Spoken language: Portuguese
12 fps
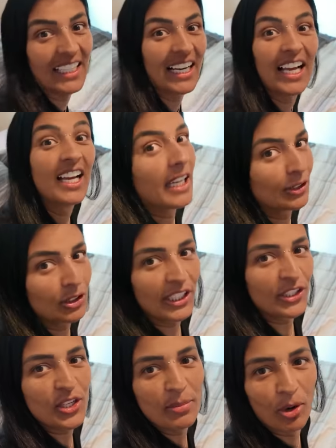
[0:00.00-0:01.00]
lá, na, lá no
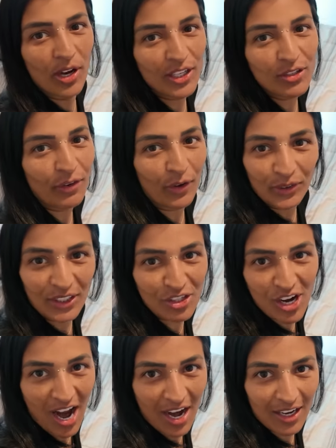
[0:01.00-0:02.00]
cantinho morrendo de falta
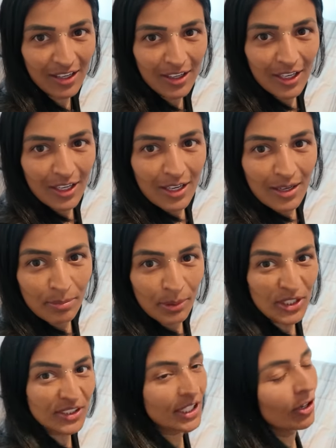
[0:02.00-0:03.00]
de ar. Fica
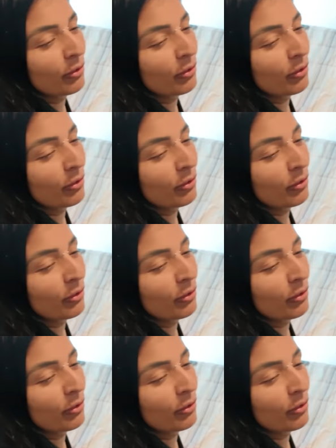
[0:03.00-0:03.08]
Por isso que